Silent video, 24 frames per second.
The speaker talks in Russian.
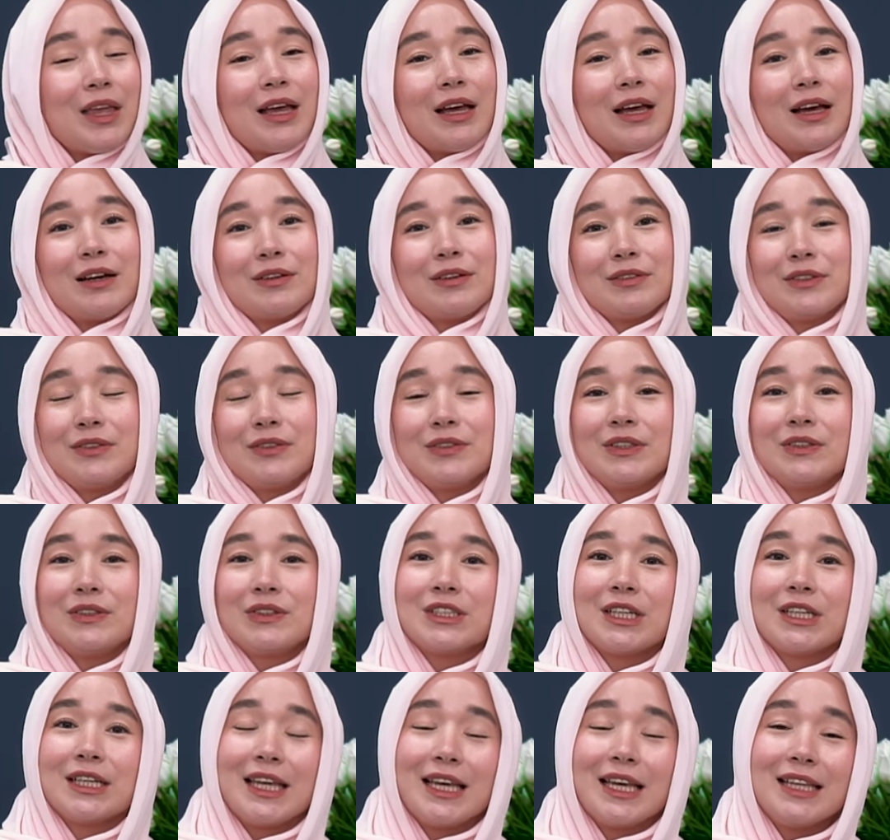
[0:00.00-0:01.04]
а, в
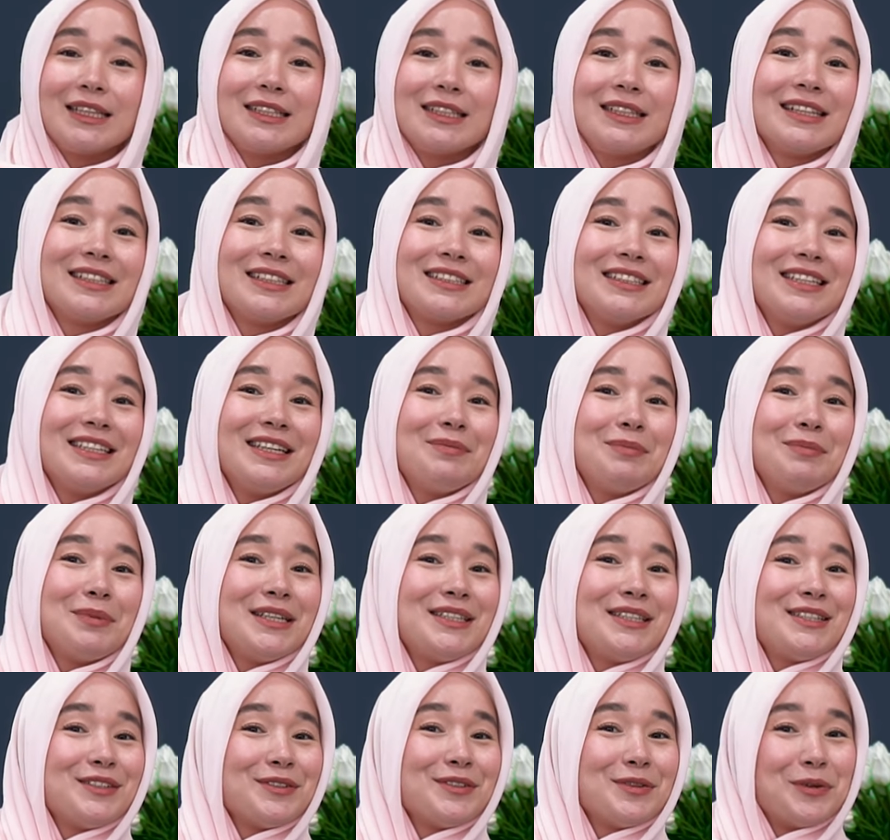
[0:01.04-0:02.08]
твидовых жакетах должны
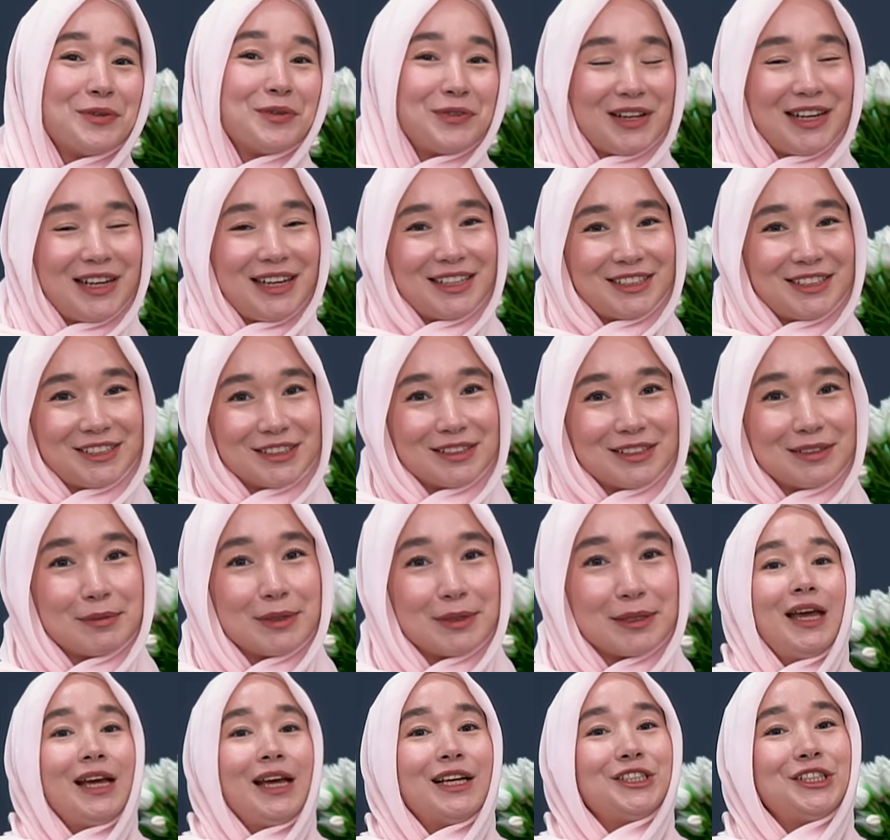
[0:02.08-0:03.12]
быть
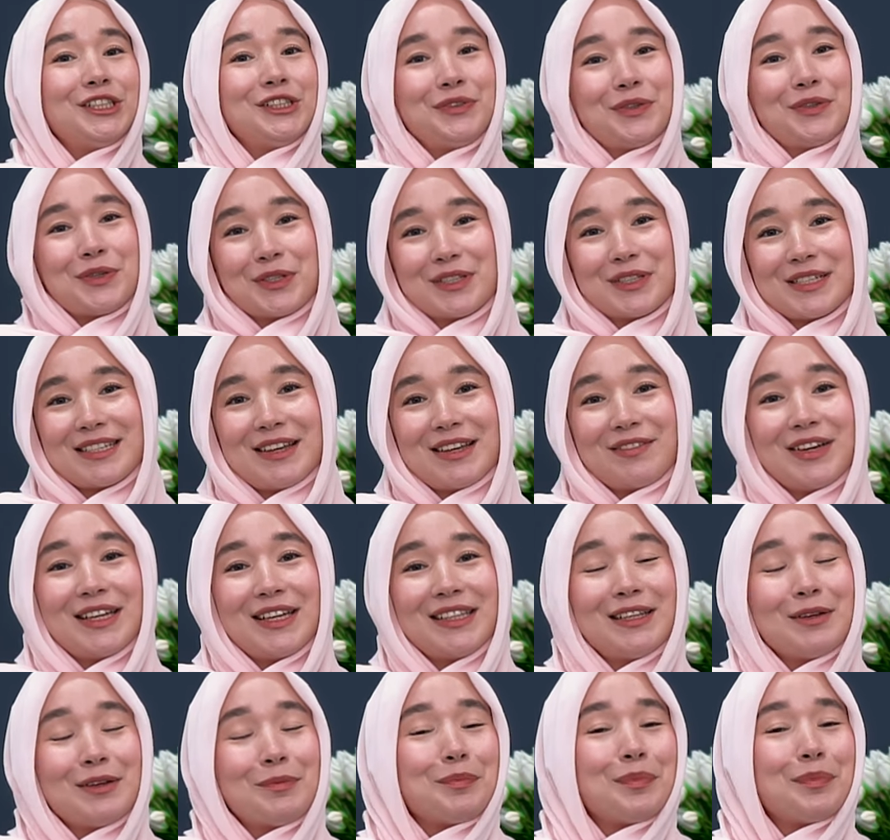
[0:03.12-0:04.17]
увеличенными. Четвертый
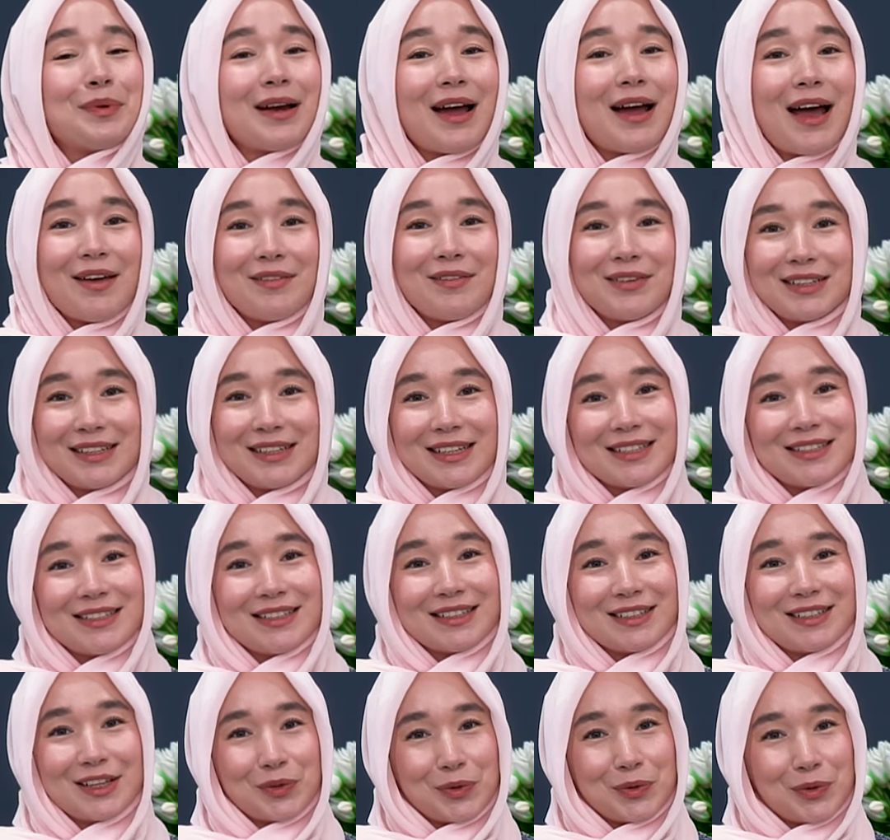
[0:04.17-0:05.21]
совет – правильная
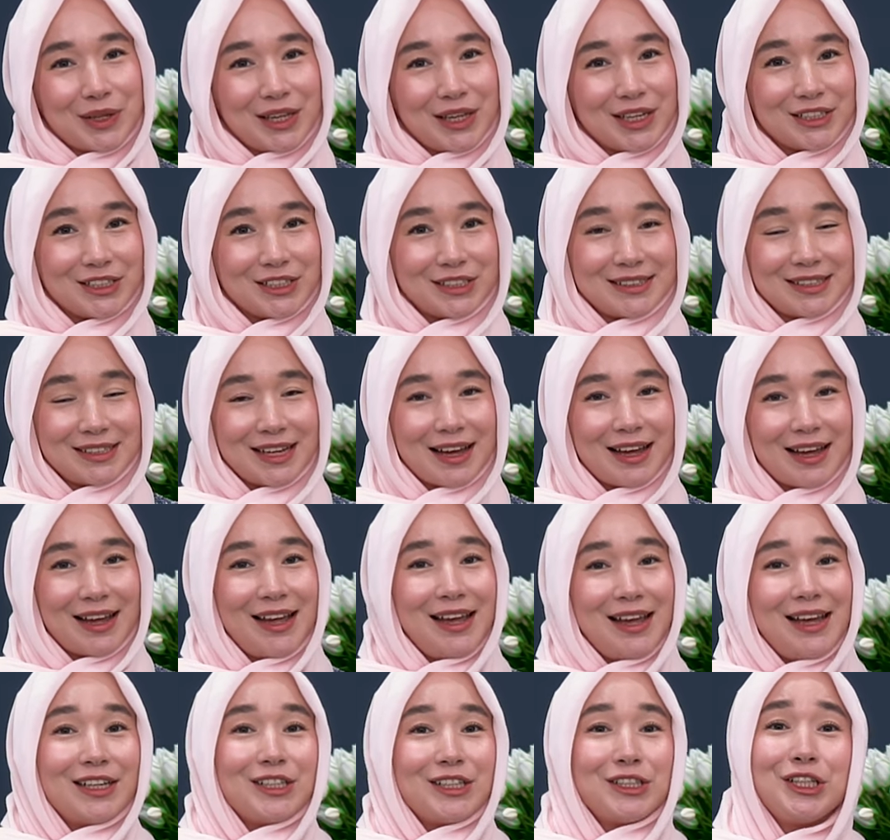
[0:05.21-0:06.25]
технология шитья.
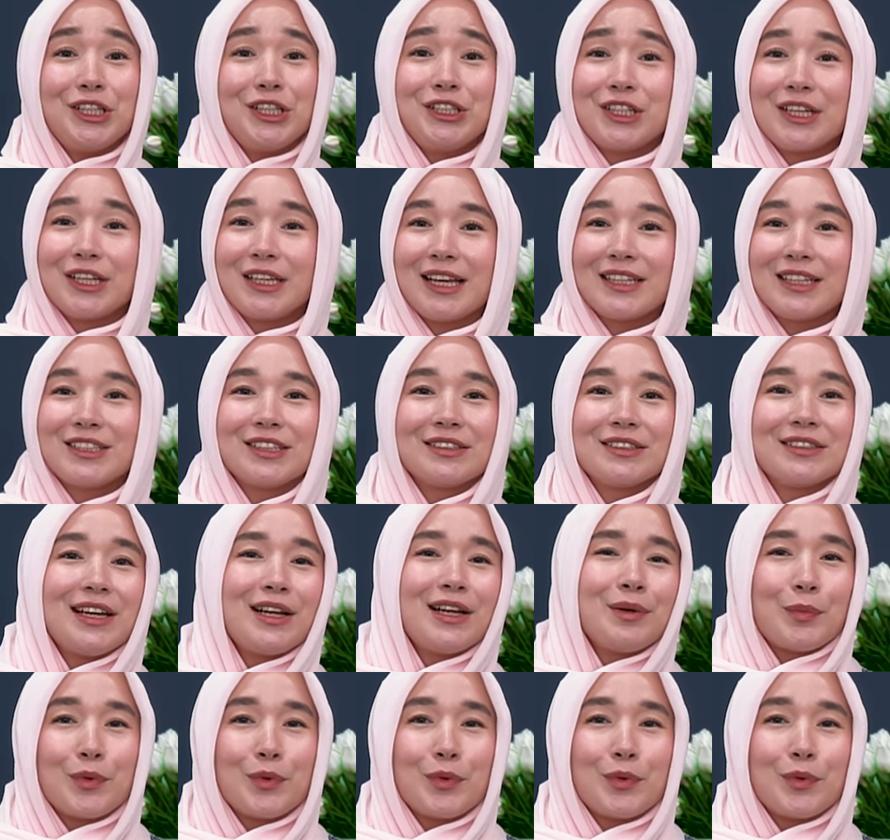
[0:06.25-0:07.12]
Шить жакет Шанель